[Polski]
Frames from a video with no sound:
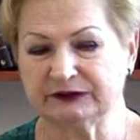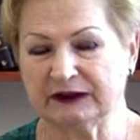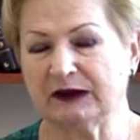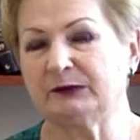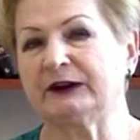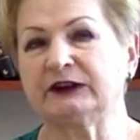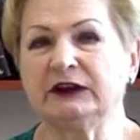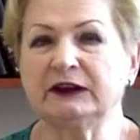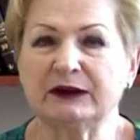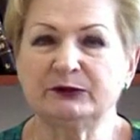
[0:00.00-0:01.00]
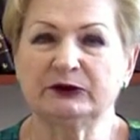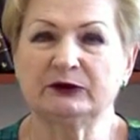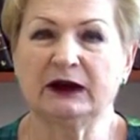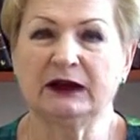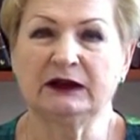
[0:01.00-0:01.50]
taka bariera
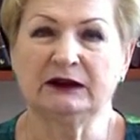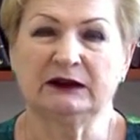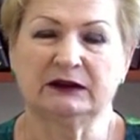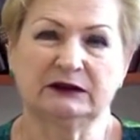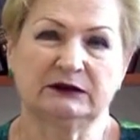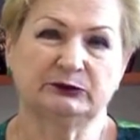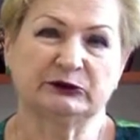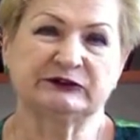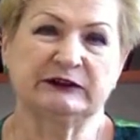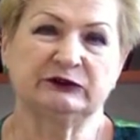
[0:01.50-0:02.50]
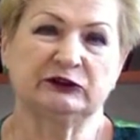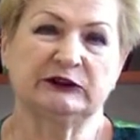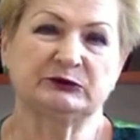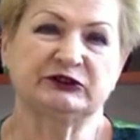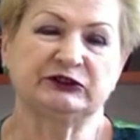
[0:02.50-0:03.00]
była e,
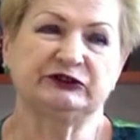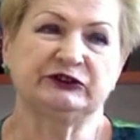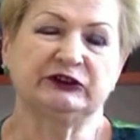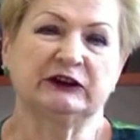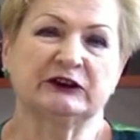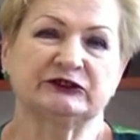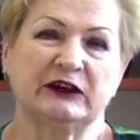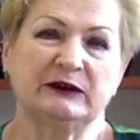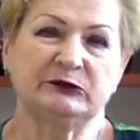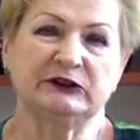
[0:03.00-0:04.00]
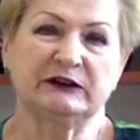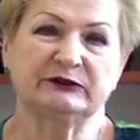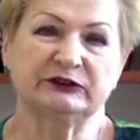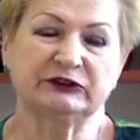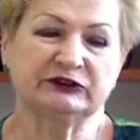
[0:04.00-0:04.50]
postawiona przed dziennikarzami,
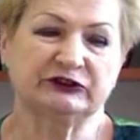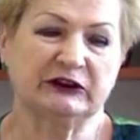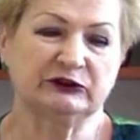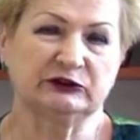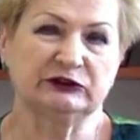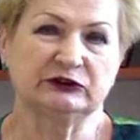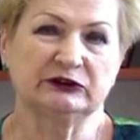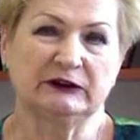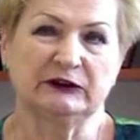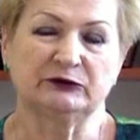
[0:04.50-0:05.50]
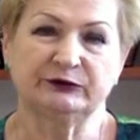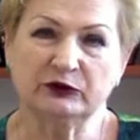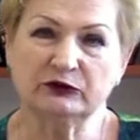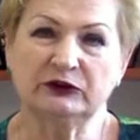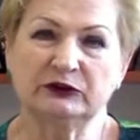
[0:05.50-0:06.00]
nawet chciano ich
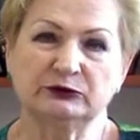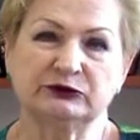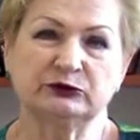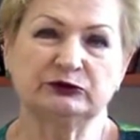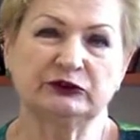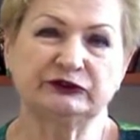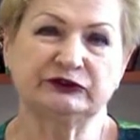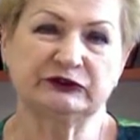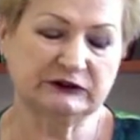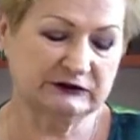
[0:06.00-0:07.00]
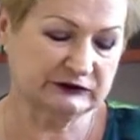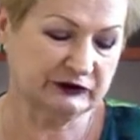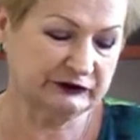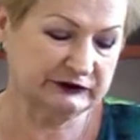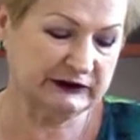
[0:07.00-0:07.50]
w ogóle usunąć z
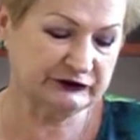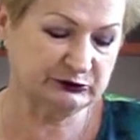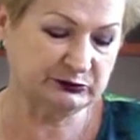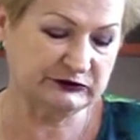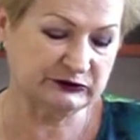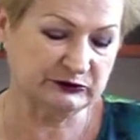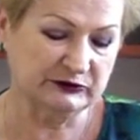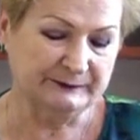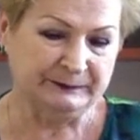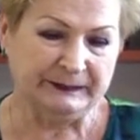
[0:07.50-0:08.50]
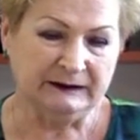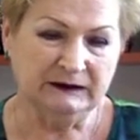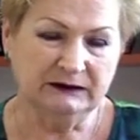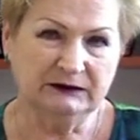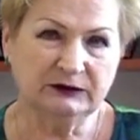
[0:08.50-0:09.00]
korytarzy PiSu.
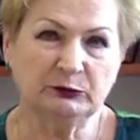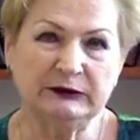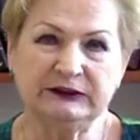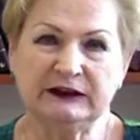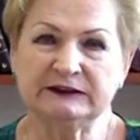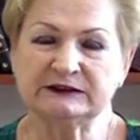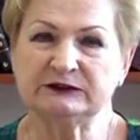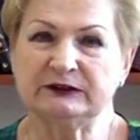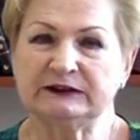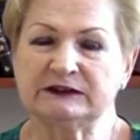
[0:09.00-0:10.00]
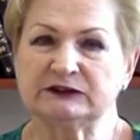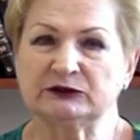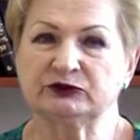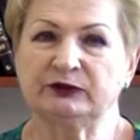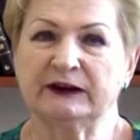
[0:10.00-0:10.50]
No, media nazywane
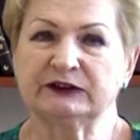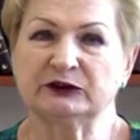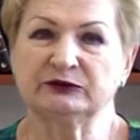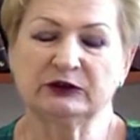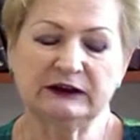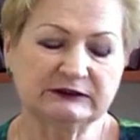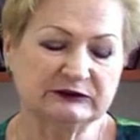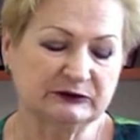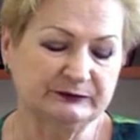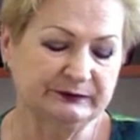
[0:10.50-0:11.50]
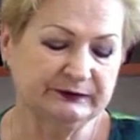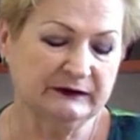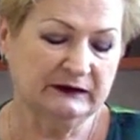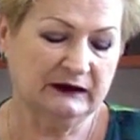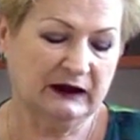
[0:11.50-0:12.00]
są czwartą władzą,
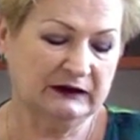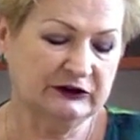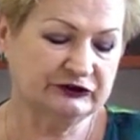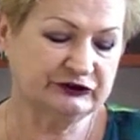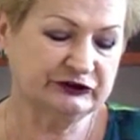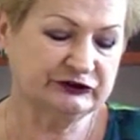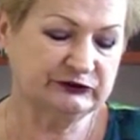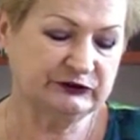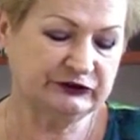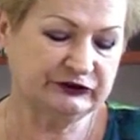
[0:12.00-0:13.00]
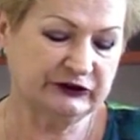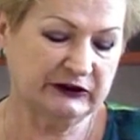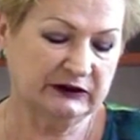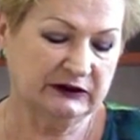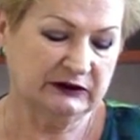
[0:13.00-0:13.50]
ale czy
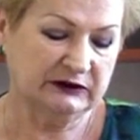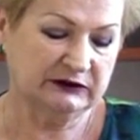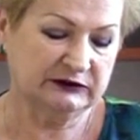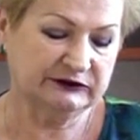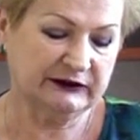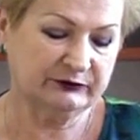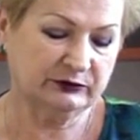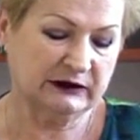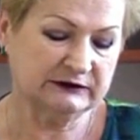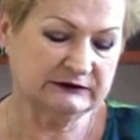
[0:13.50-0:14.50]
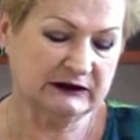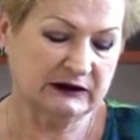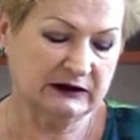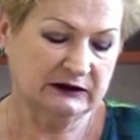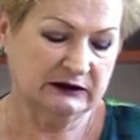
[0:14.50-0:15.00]
rzeczywiście ta
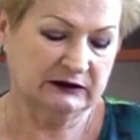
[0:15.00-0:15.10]
władza